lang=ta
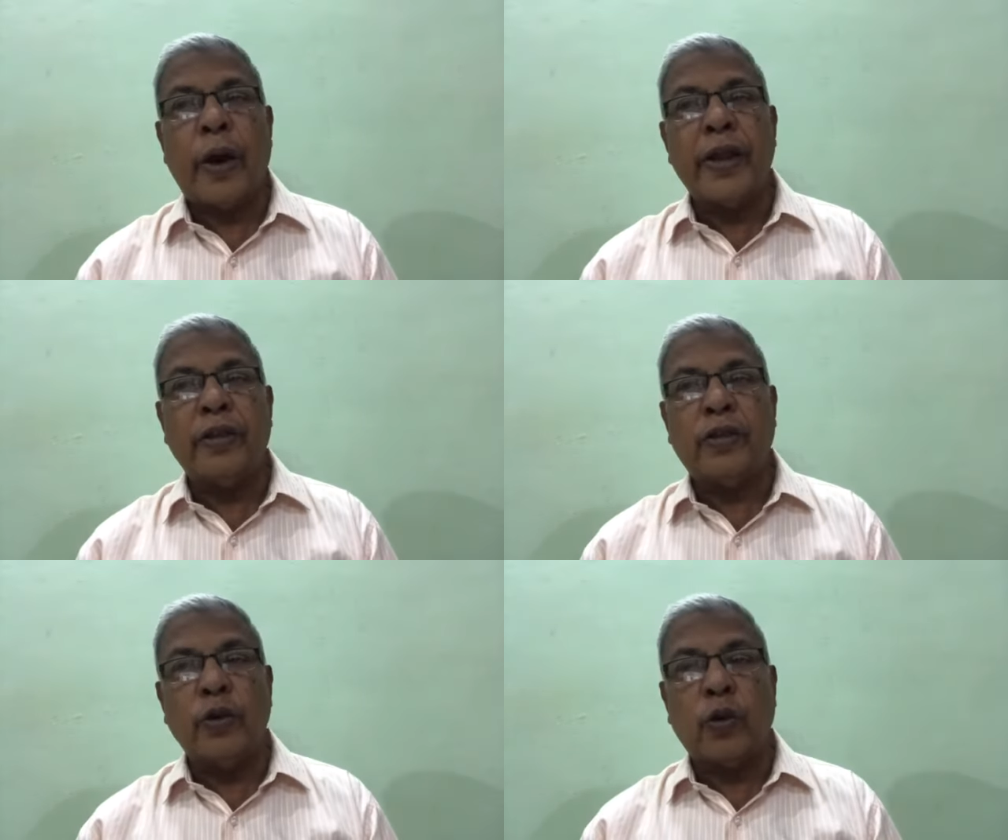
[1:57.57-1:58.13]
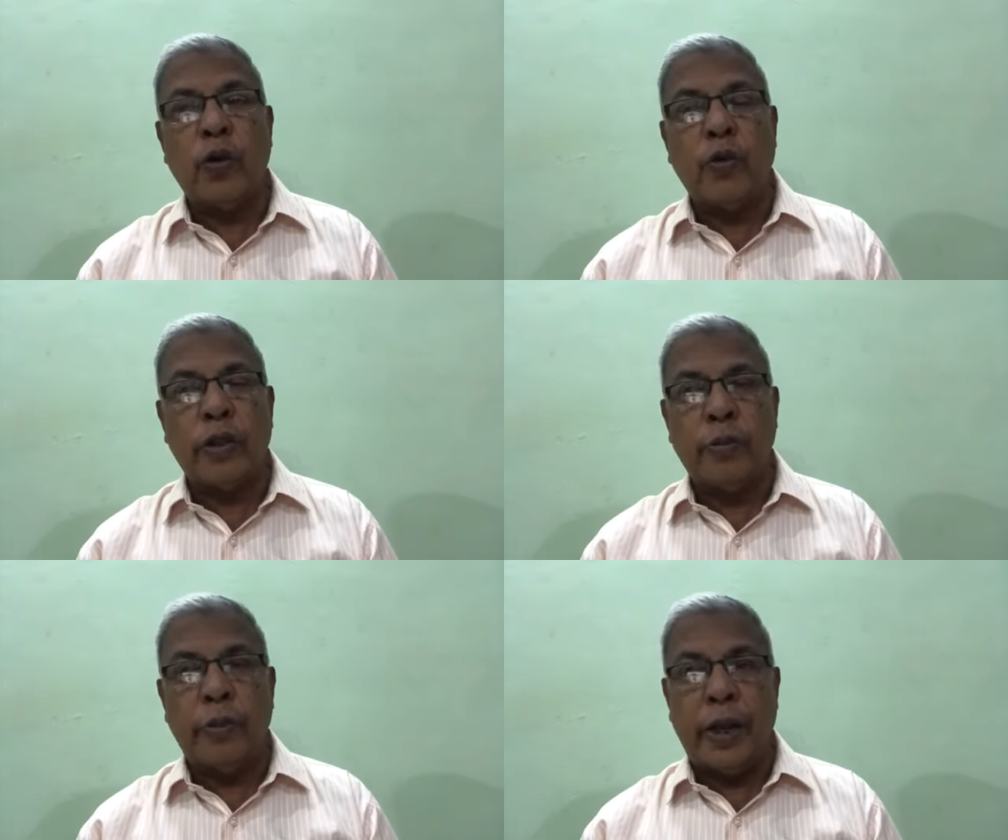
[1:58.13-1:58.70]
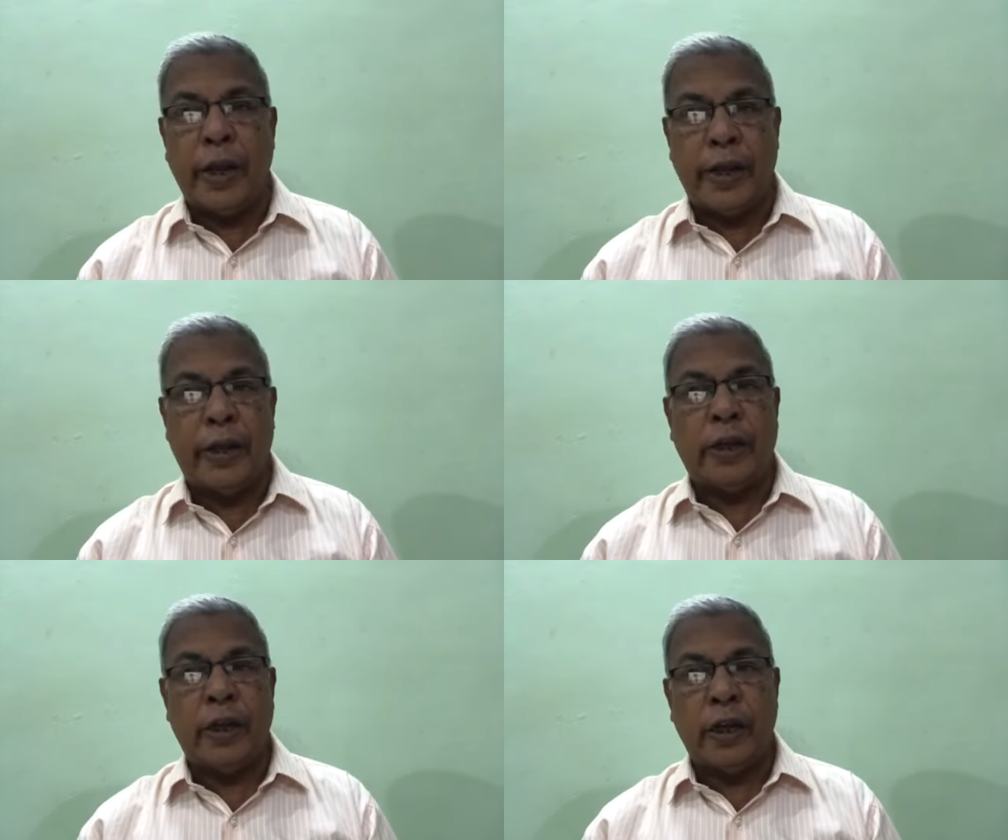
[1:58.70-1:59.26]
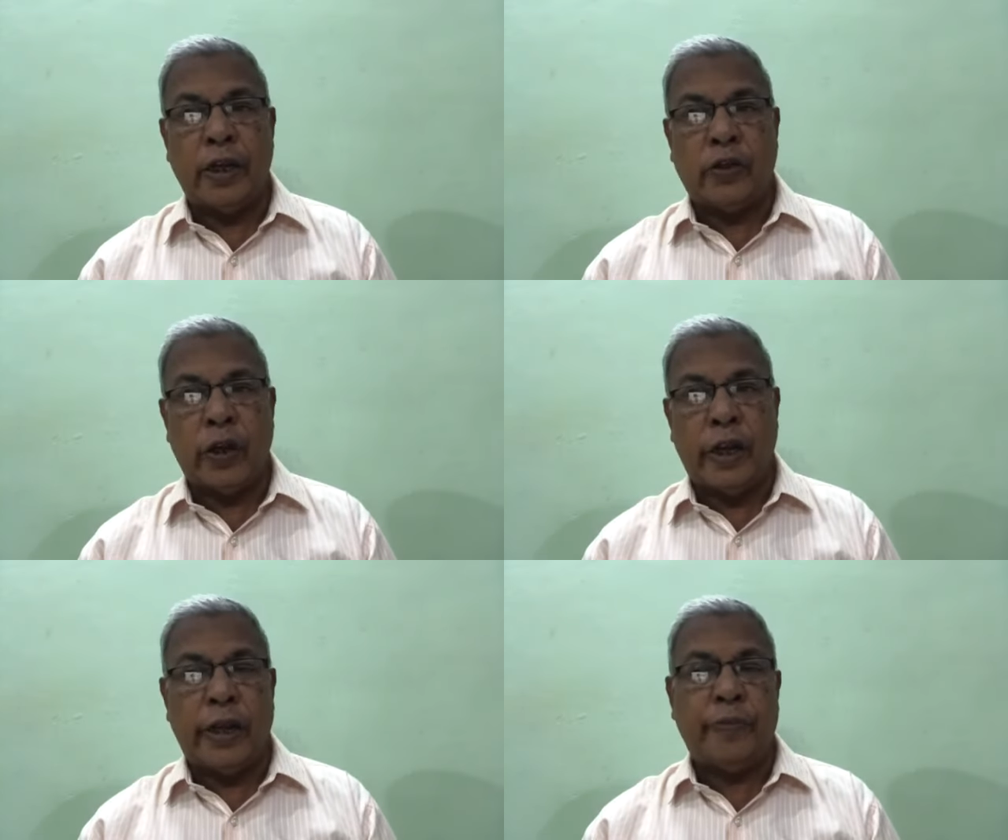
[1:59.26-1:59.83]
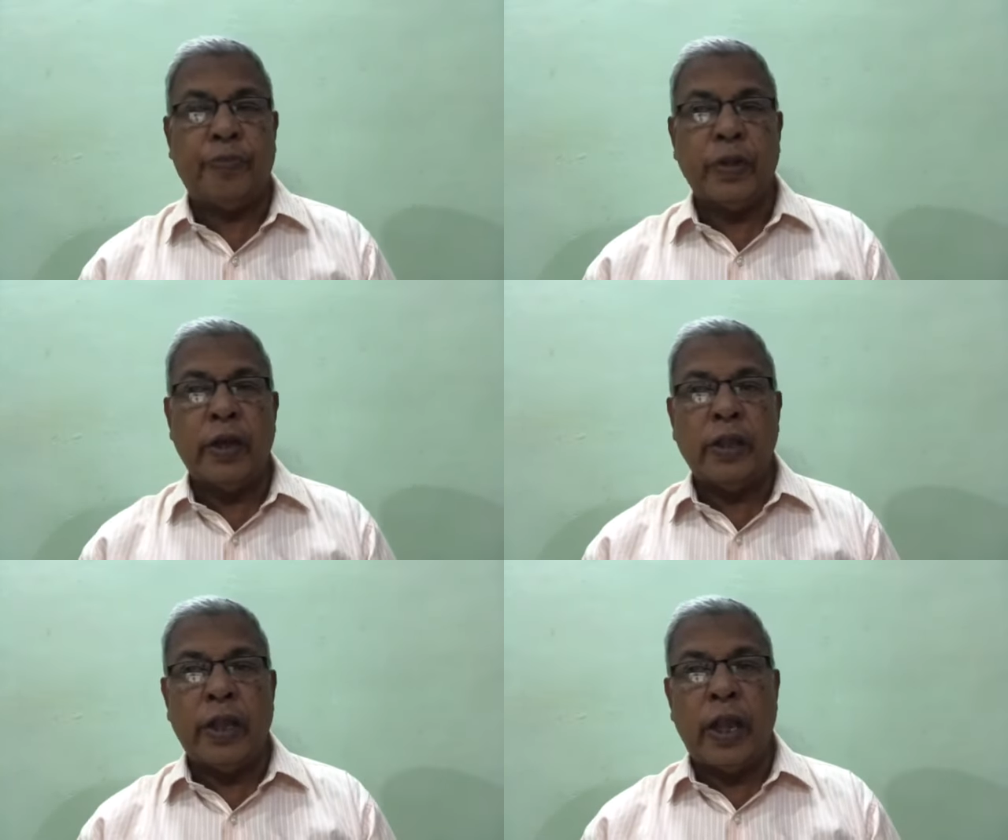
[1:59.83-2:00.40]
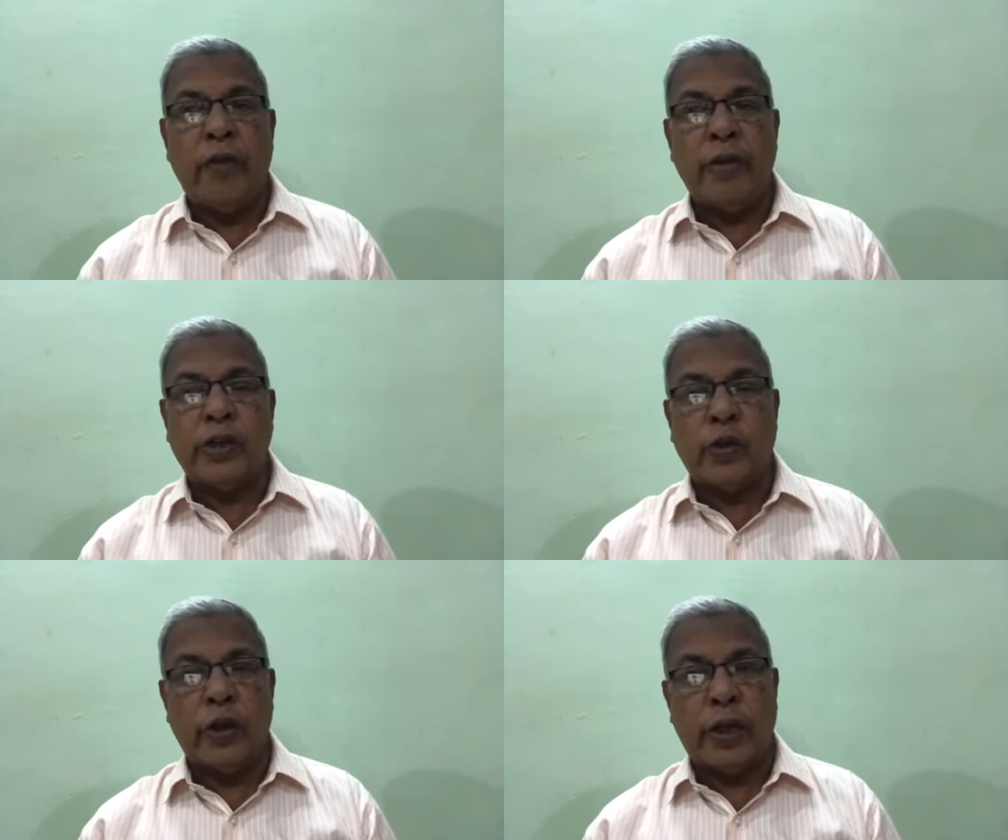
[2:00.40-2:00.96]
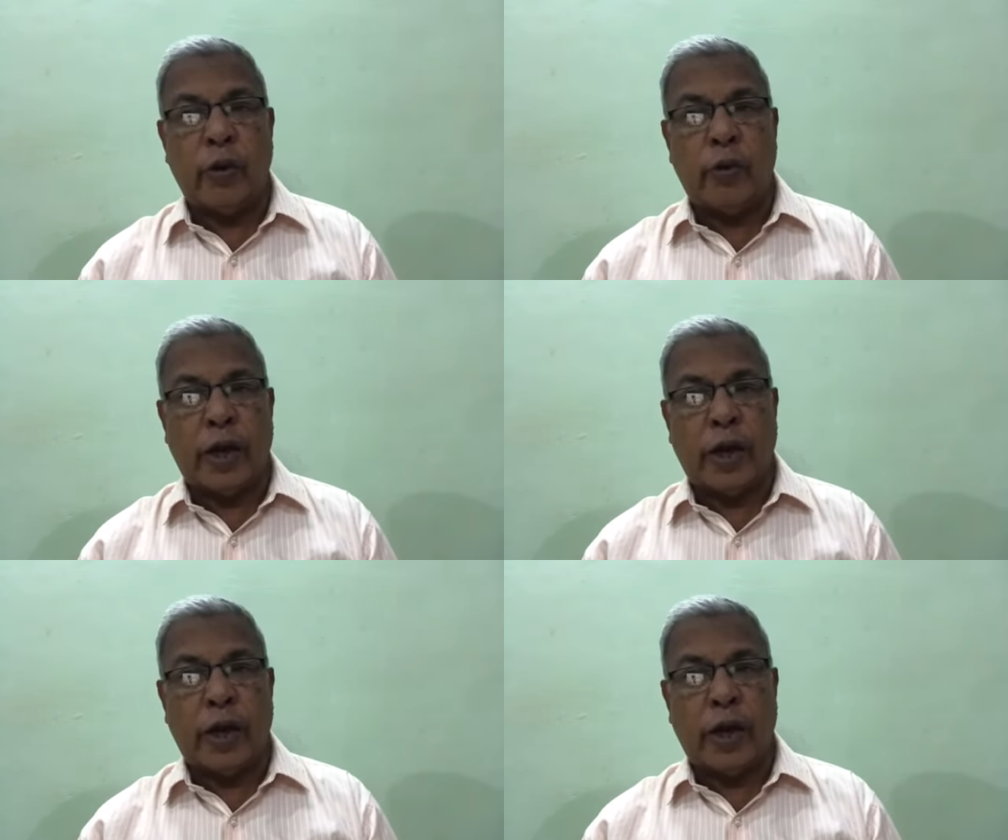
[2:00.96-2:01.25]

பறித்து கொள்வதும் இல்லை என்று சொல்லி தேவன் சொல்லுகிற ஒரு